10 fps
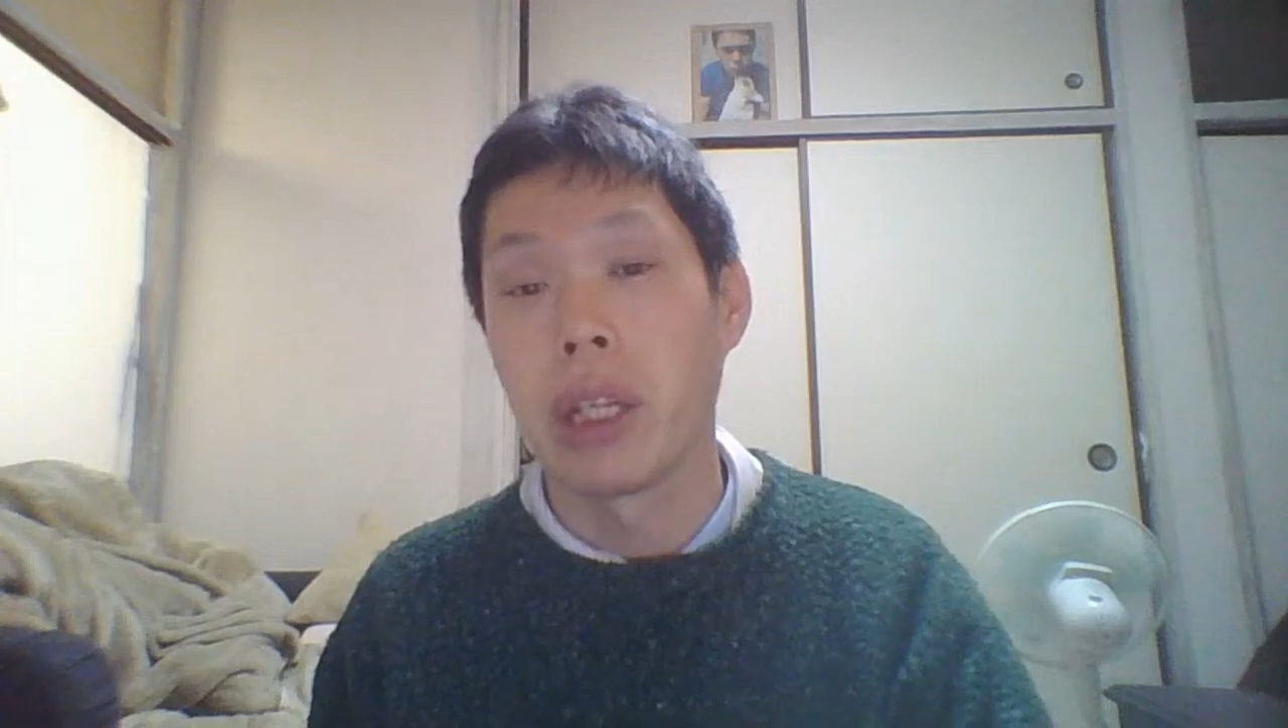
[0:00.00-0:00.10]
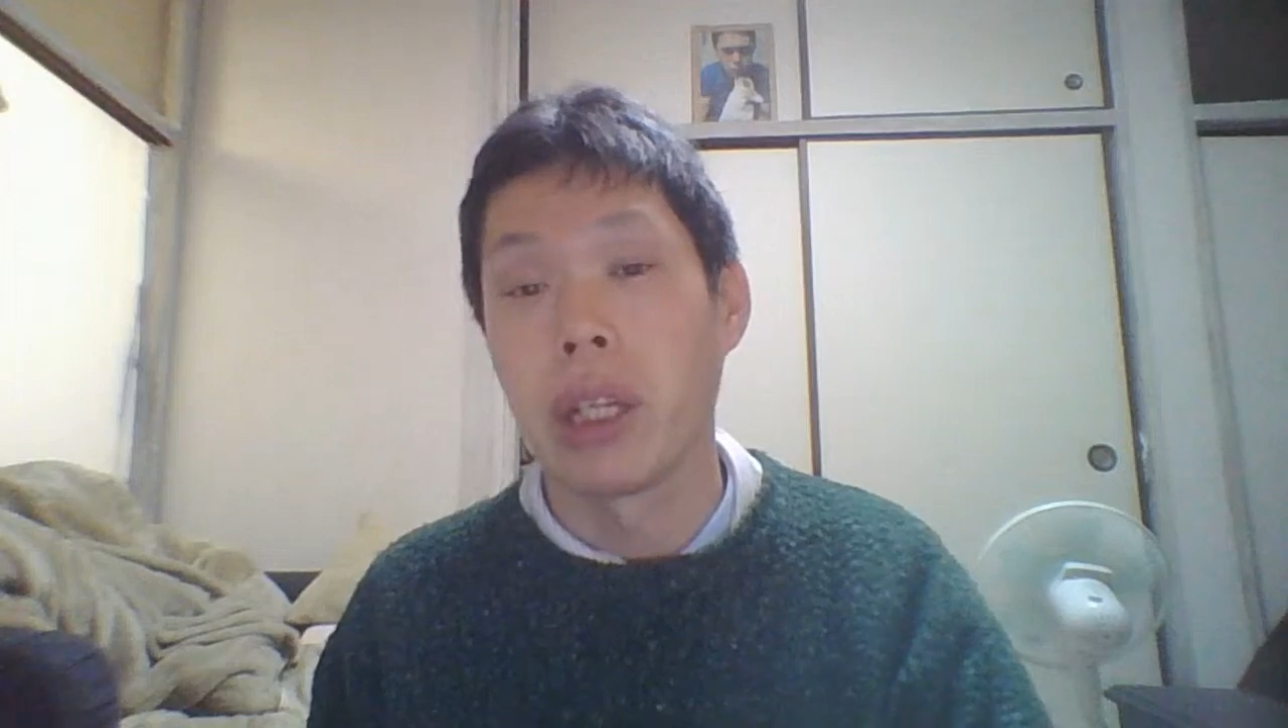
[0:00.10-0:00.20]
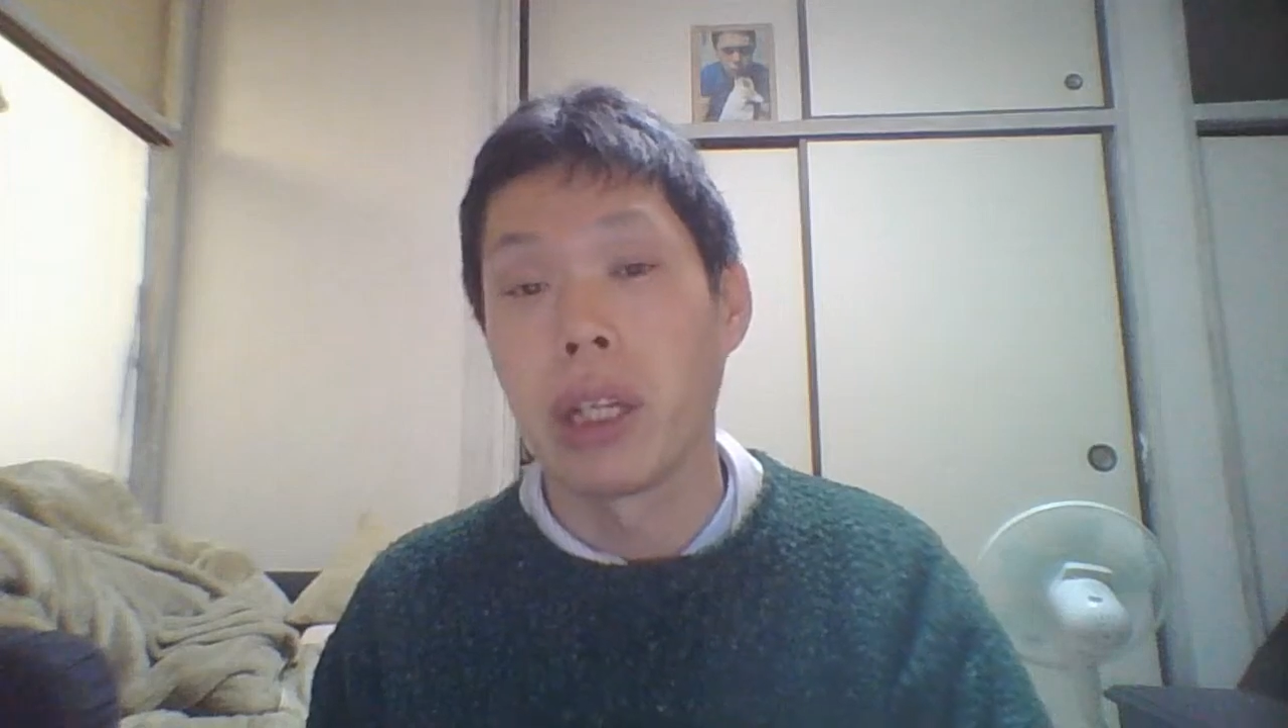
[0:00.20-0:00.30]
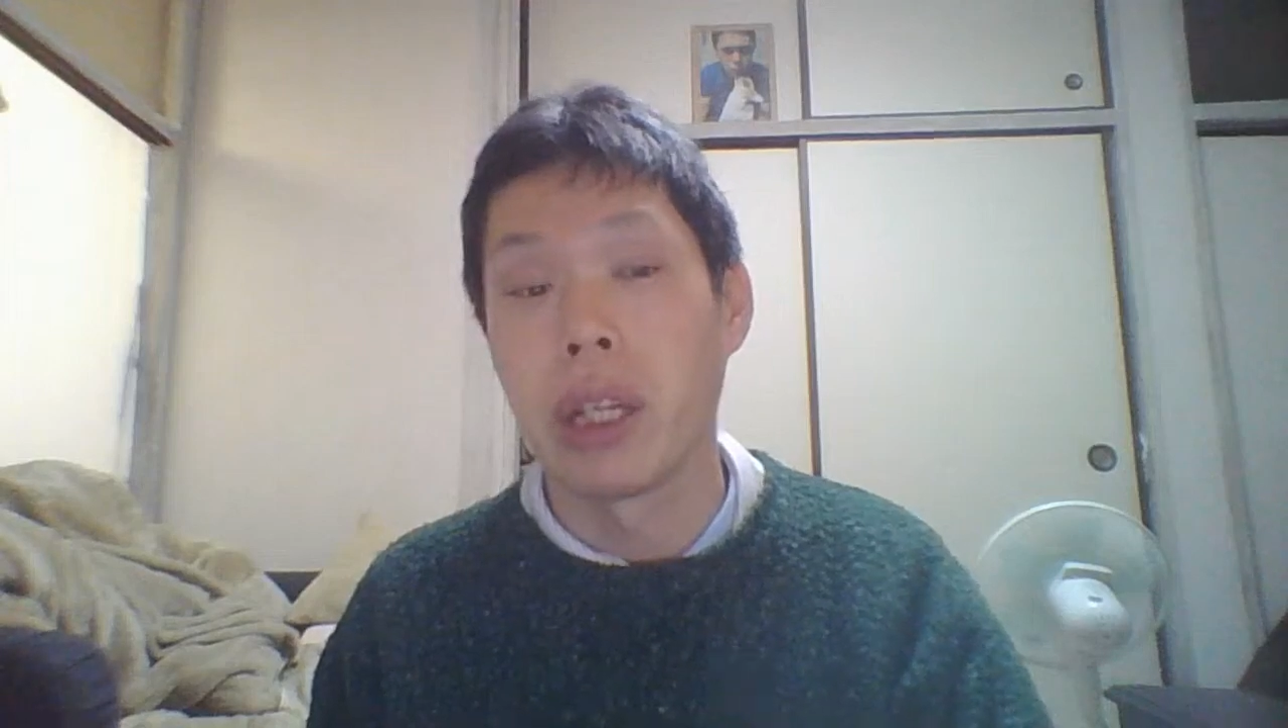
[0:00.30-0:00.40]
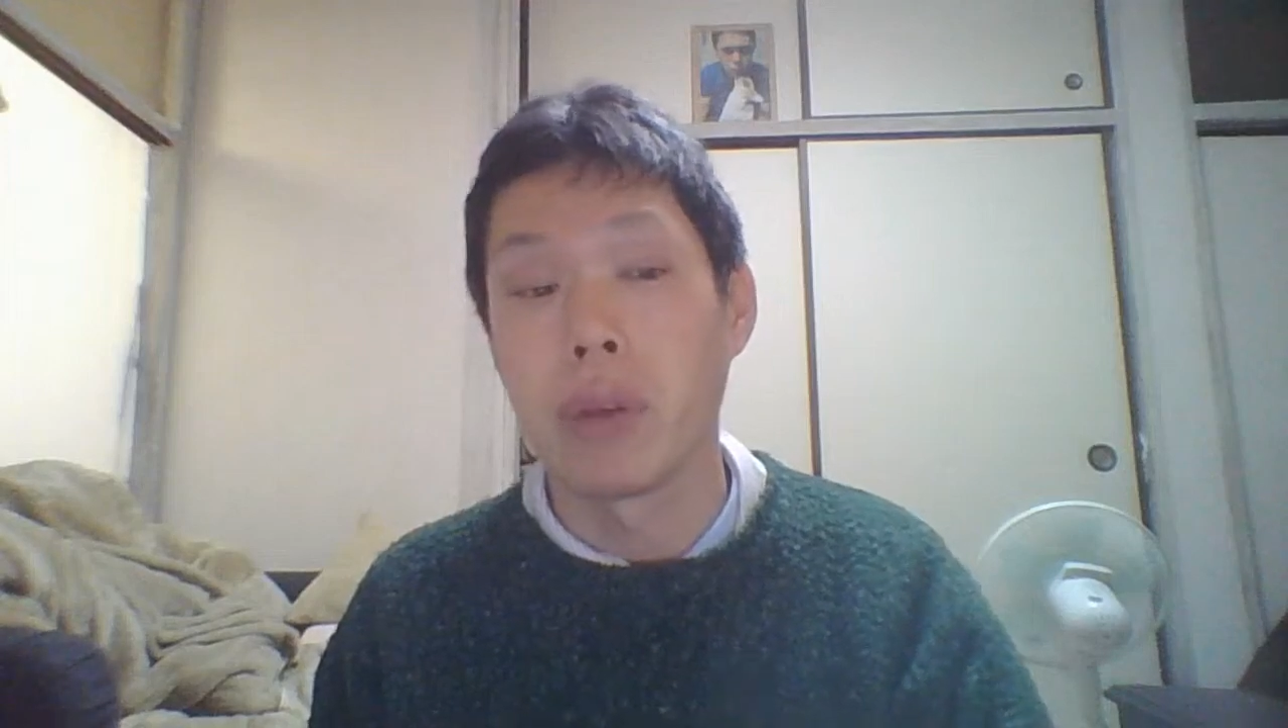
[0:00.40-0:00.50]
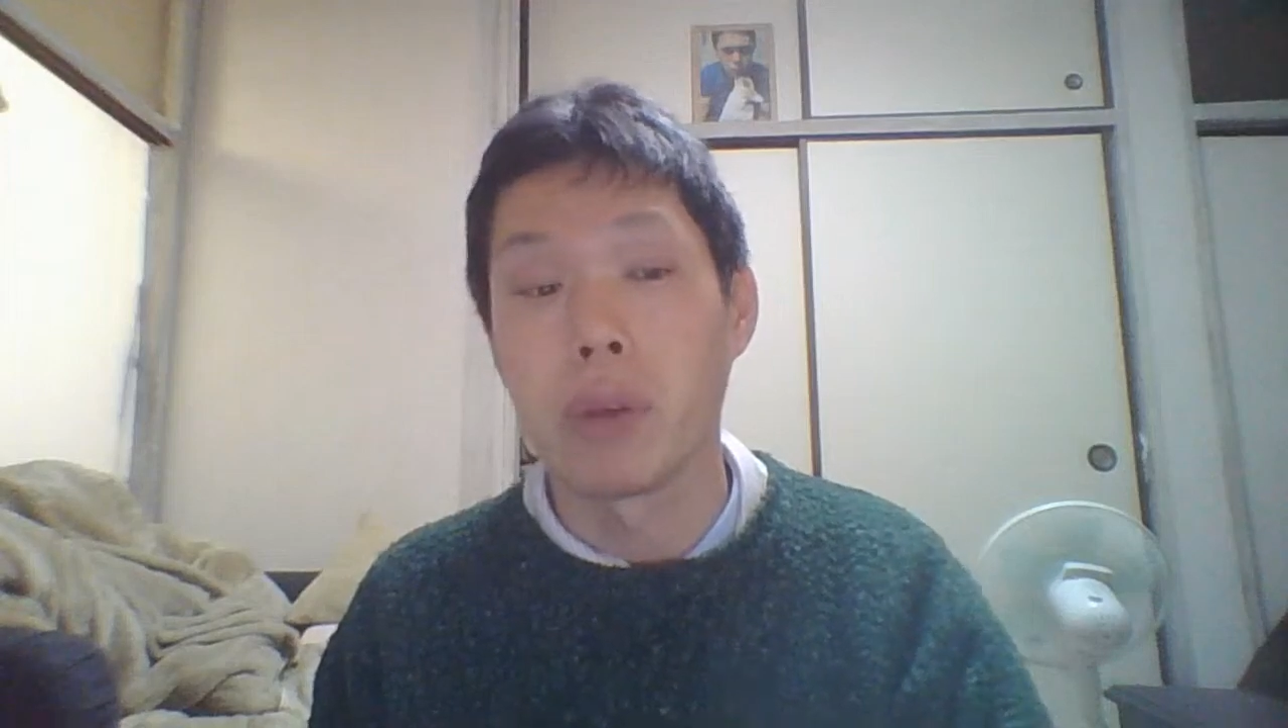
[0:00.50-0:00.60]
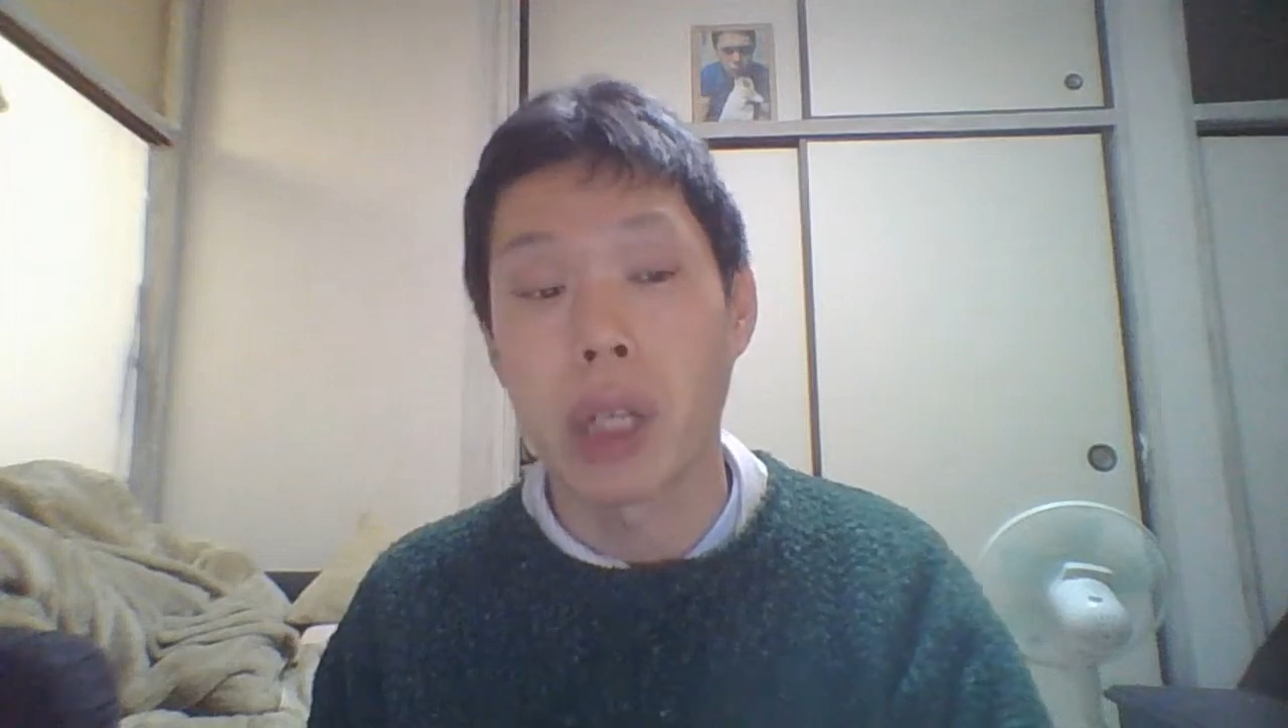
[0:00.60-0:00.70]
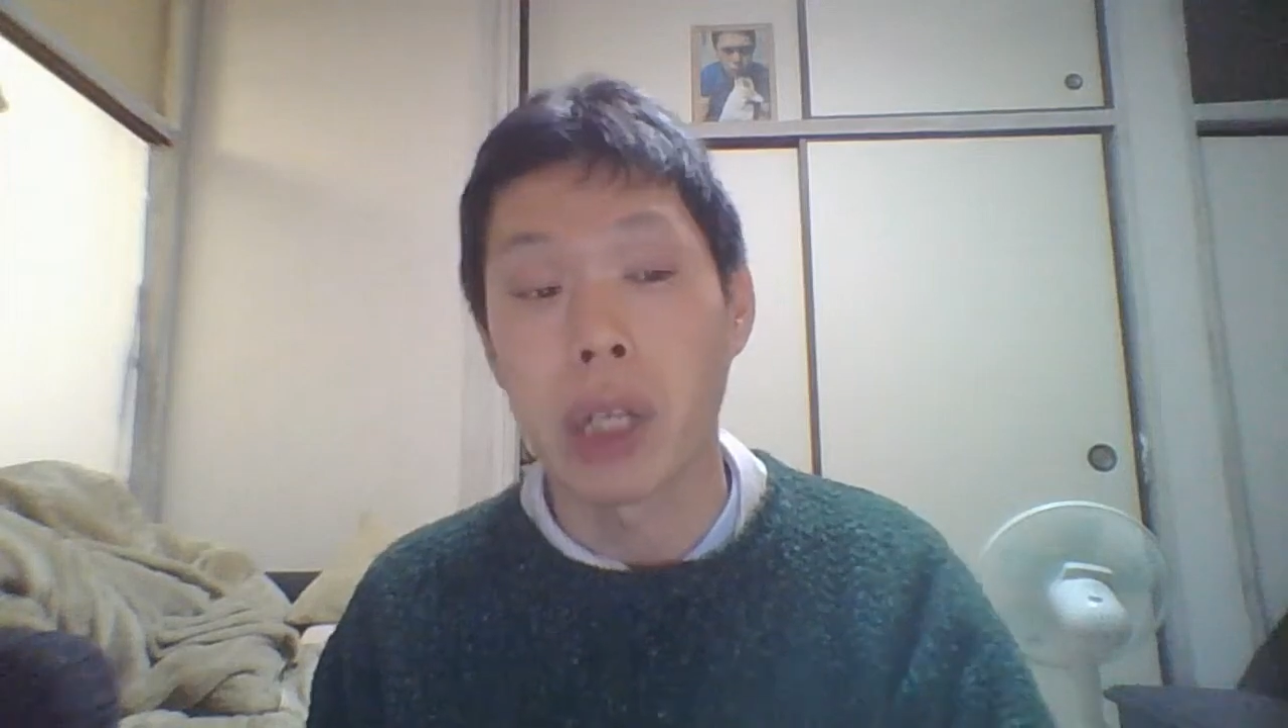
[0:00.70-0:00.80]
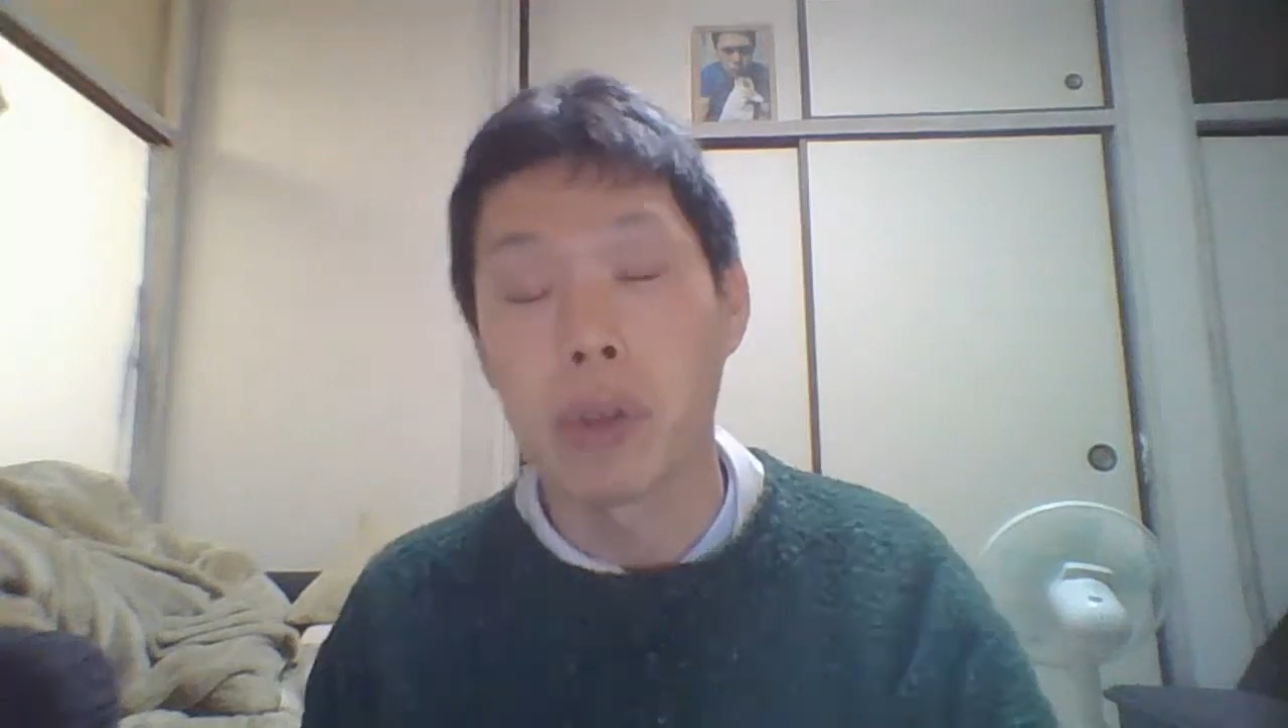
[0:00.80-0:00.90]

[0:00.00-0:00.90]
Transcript: えー、ご退